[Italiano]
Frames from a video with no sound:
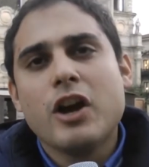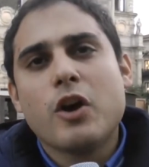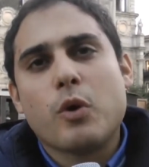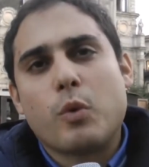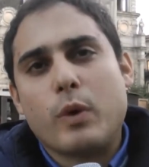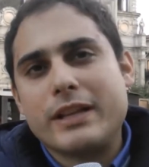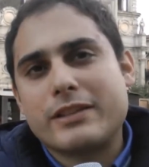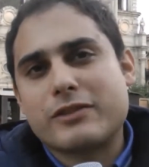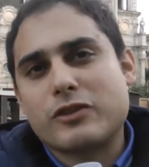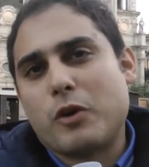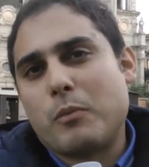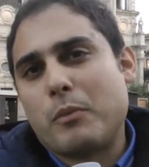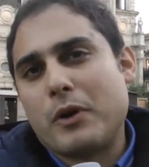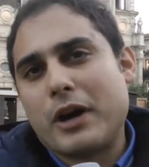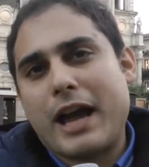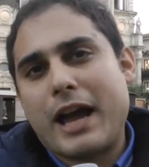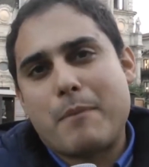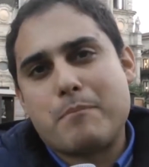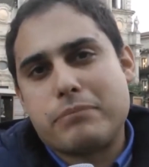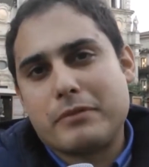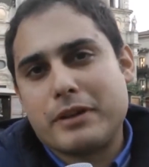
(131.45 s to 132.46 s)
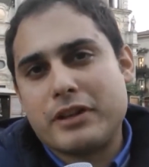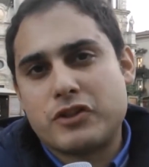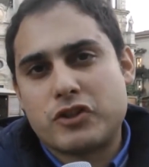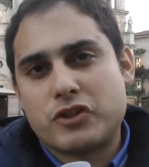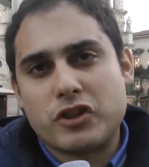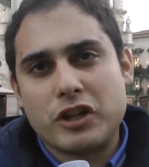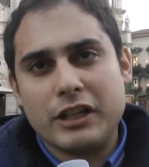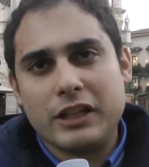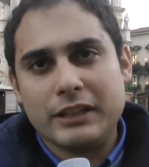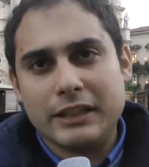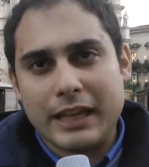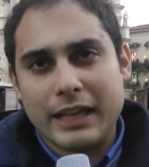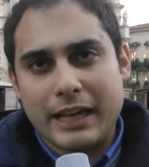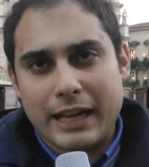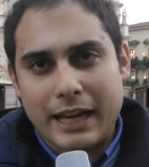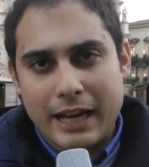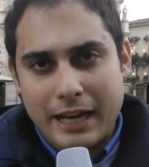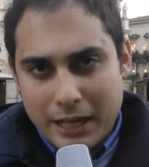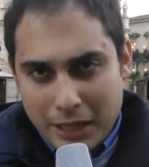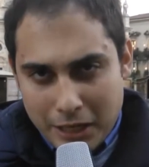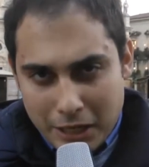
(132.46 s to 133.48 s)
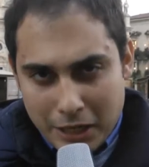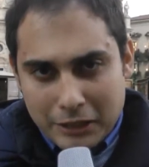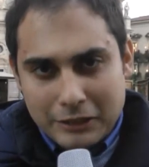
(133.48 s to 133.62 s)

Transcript: Questo poi a prescindere